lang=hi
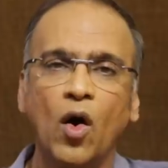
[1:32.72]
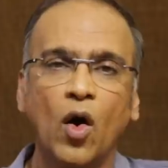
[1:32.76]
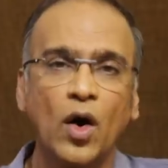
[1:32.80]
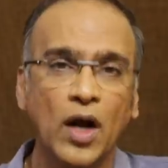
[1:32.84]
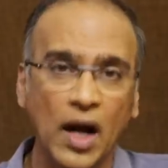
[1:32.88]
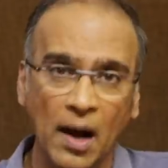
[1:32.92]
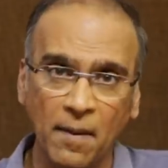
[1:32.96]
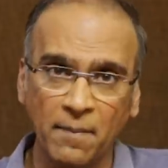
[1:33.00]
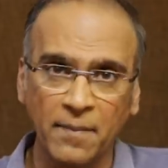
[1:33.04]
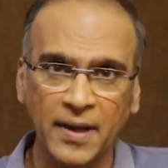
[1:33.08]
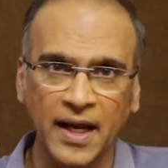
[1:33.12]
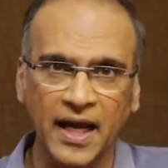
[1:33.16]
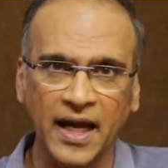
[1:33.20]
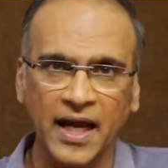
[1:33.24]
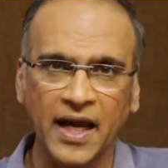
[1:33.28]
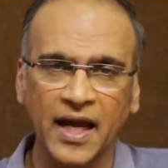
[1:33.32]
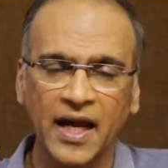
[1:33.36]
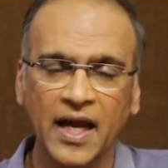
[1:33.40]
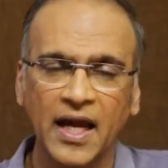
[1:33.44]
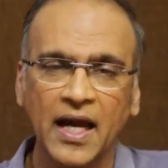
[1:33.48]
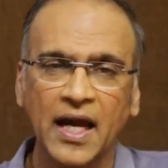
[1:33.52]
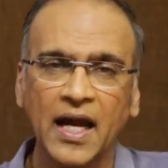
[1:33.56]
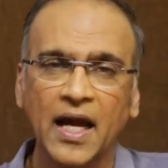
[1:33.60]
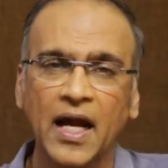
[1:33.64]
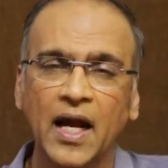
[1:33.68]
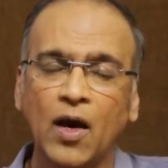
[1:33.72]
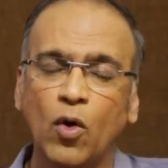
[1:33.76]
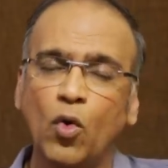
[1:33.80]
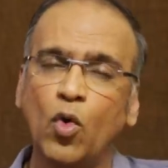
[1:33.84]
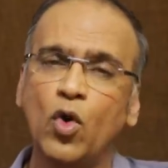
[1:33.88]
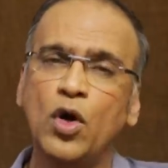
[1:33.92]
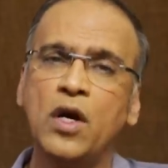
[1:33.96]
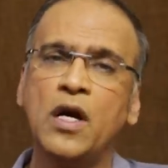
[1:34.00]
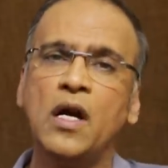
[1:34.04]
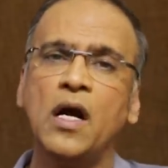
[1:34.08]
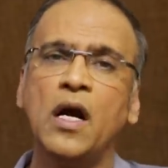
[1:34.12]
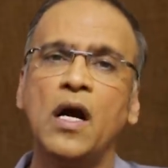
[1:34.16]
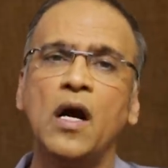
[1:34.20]
और हमने
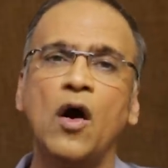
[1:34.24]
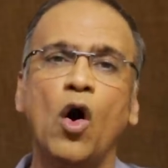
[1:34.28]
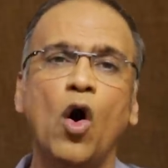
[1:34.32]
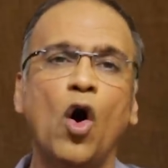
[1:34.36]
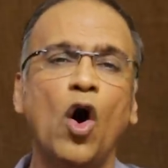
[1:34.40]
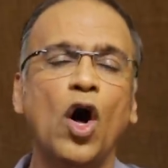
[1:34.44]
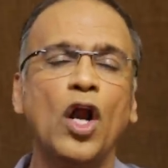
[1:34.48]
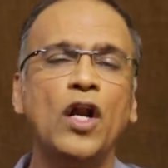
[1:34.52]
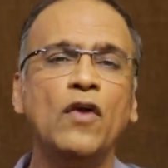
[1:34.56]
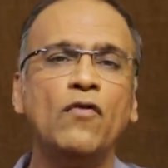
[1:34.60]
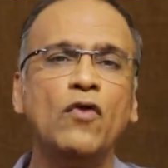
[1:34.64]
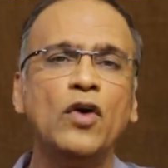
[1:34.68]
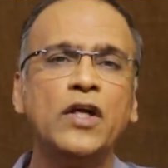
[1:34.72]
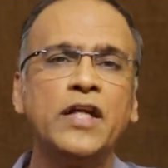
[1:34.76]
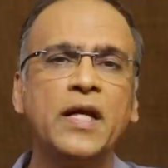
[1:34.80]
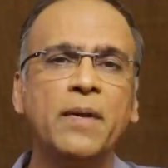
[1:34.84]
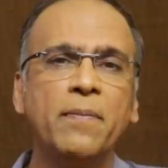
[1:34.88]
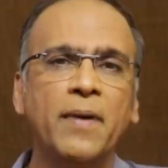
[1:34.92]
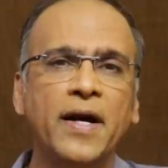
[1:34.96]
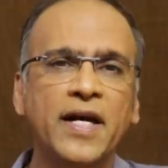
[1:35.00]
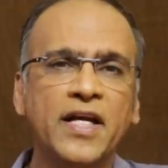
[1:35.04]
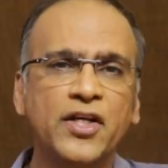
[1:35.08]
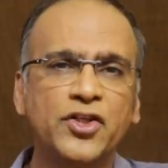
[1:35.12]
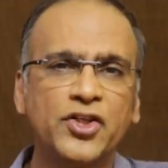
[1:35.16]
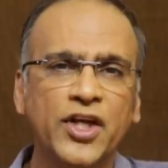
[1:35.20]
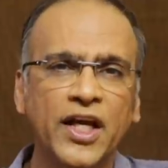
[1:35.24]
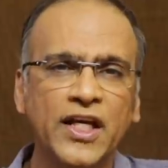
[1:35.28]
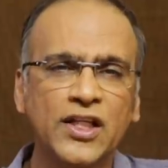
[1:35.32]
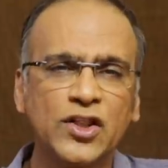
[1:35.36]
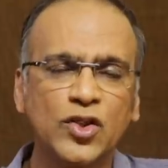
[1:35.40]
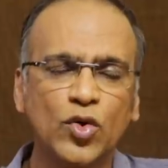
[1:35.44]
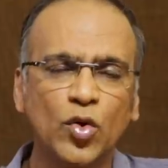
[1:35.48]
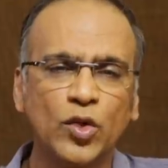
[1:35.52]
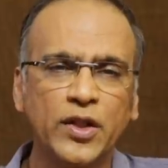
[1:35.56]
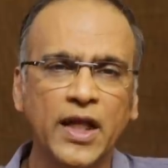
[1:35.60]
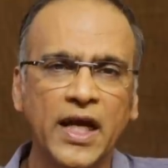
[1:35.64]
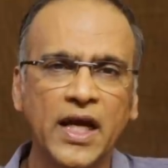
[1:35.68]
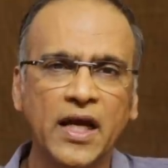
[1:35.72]
उन हॉलीवुड की बड़ी
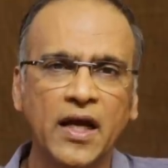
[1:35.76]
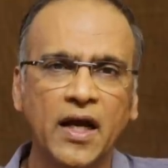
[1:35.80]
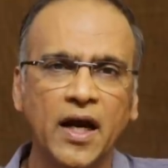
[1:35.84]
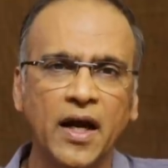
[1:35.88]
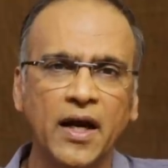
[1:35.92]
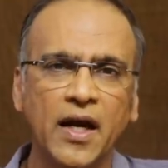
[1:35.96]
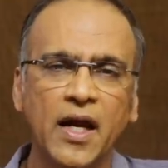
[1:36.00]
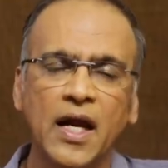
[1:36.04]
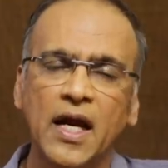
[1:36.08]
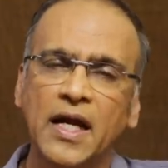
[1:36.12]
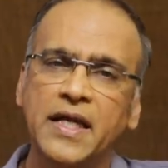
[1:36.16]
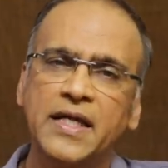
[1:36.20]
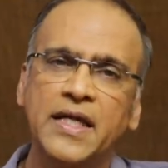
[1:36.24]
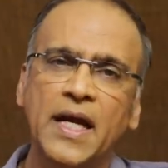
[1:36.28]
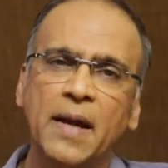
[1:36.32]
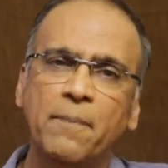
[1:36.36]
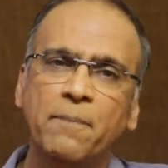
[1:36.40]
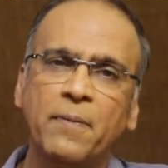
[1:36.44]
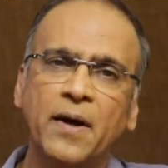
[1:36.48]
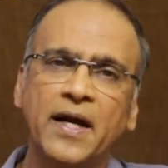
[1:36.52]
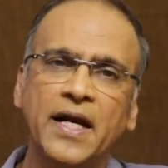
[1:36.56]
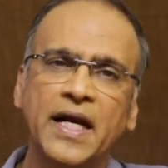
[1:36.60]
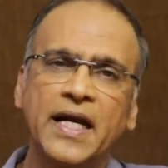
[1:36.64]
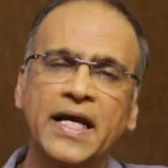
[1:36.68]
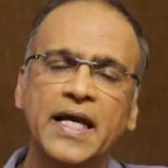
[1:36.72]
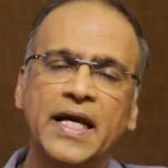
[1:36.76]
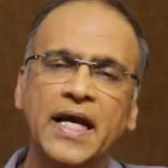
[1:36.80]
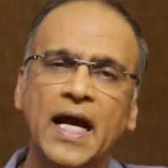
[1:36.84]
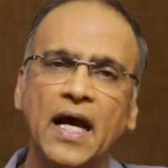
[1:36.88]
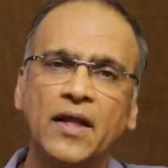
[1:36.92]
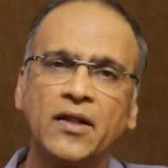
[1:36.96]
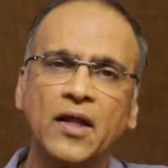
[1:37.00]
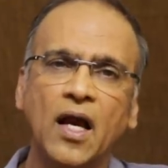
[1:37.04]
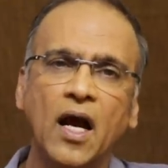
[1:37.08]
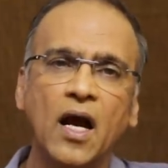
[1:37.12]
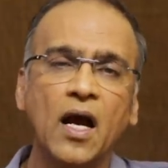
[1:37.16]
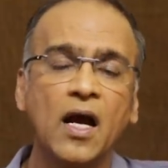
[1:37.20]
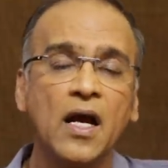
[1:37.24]
चेंज को देखकर यह प्रिडिक्ट
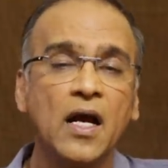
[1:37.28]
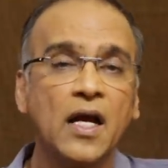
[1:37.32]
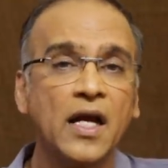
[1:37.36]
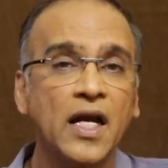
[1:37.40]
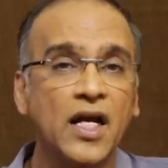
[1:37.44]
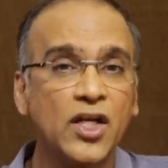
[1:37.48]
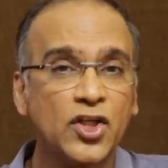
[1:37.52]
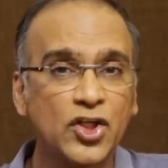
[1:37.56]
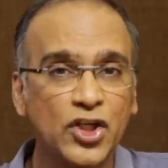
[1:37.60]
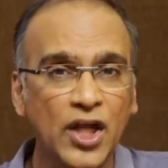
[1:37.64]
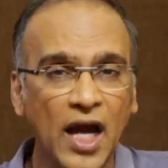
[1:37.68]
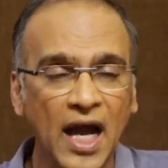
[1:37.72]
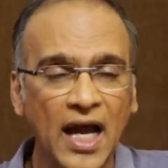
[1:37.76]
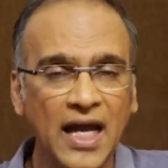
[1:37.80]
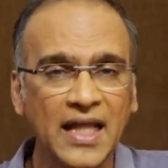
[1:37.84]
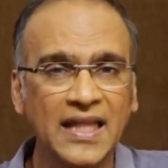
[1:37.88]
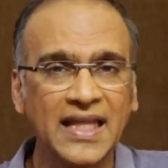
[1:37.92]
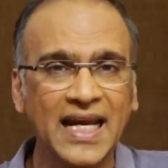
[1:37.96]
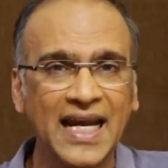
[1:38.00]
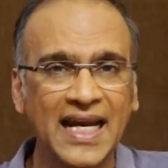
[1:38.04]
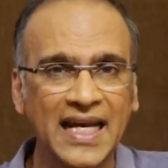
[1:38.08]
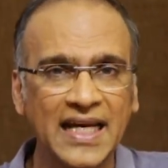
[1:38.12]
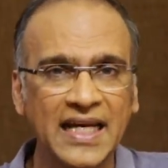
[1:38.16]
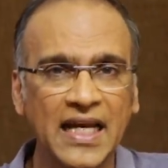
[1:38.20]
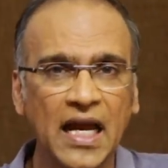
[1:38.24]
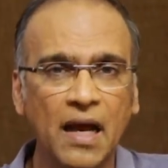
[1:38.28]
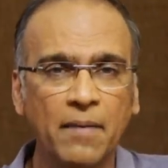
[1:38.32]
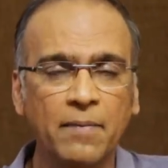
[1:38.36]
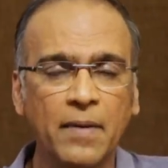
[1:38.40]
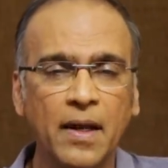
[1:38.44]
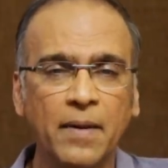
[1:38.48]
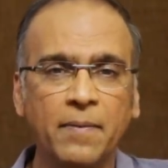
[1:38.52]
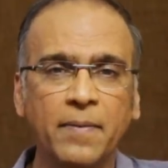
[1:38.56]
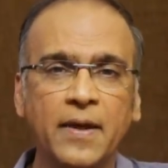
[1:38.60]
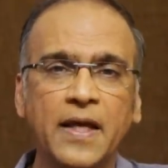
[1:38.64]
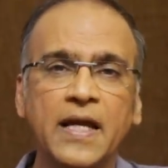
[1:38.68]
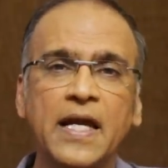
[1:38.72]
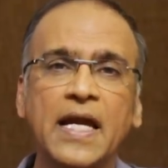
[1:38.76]
किया था कि शायद इंडिया
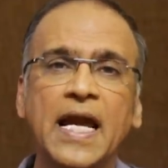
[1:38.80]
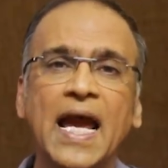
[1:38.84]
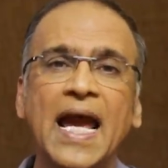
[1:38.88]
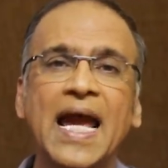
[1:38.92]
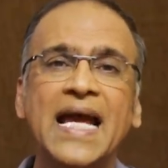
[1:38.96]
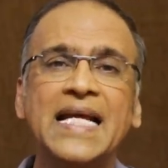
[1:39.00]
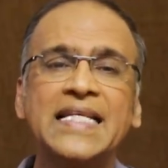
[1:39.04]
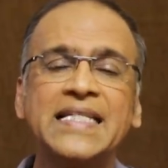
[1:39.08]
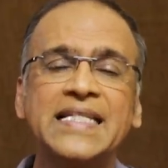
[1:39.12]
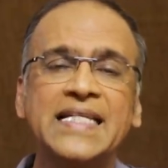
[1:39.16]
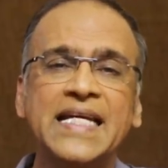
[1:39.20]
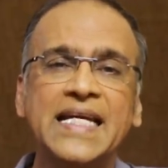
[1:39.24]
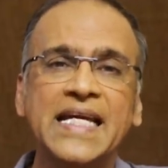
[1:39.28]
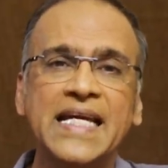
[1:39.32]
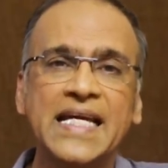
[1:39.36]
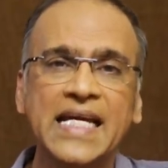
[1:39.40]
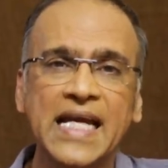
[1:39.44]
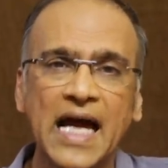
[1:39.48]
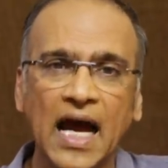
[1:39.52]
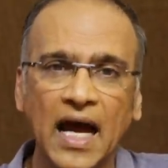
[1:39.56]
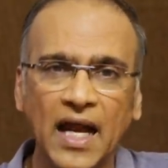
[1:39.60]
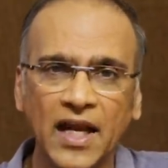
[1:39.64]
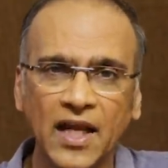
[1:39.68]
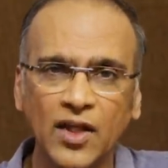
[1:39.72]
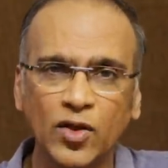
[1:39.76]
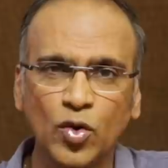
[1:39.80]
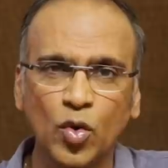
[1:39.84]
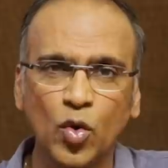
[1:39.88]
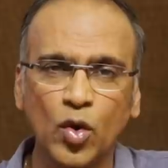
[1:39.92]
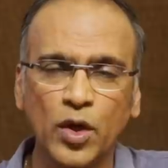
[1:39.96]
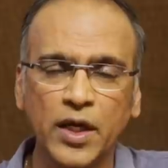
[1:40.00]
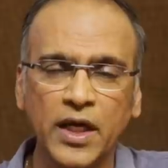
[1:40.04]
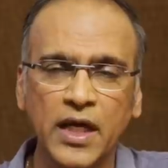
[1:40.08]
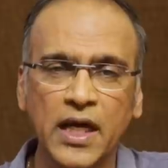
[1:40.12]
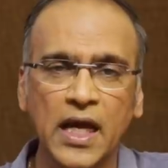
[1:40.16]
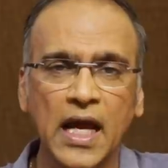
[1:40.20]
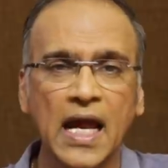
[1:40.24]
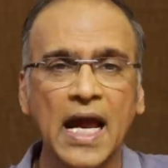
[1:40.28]
में भी ऐसी ही हालत
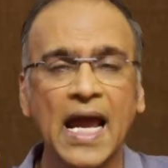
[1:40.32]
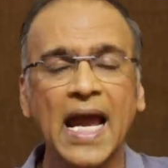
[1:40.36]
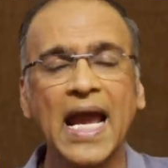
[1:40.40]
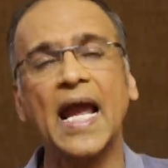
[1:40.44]
होगी